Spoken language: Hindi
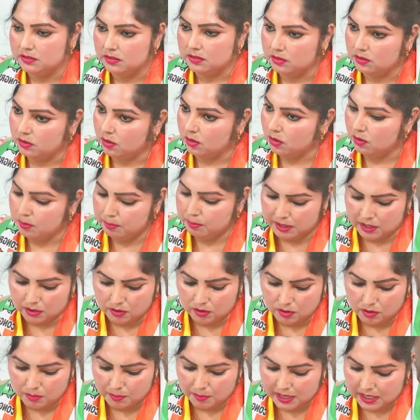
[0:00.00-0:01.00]
तो मेरे
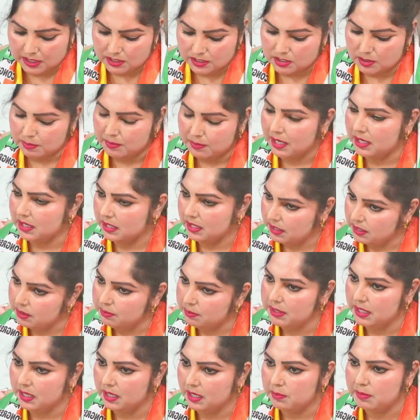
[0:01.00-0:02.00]
को मान सम्मान नहीं
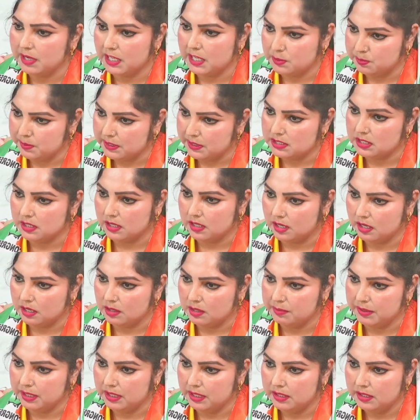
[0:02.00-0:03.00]
मिला भाजपा सरकार
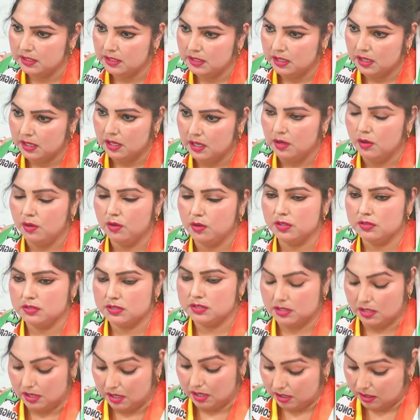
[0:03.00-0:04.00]
में और
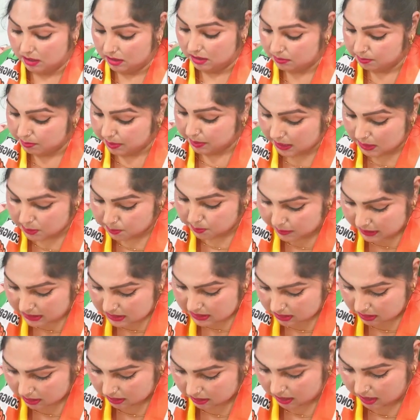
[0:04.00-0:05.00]
भाजपा
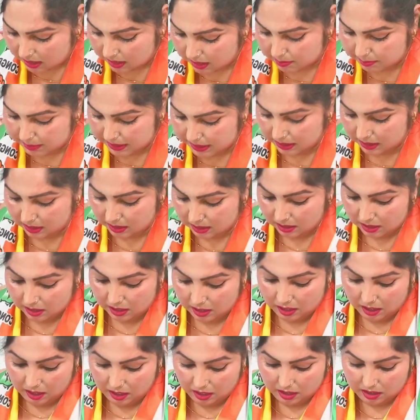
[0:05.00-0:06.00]
सरकार में
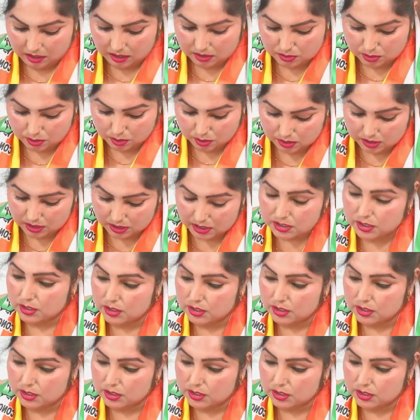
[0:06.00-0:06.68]
हर छोटे से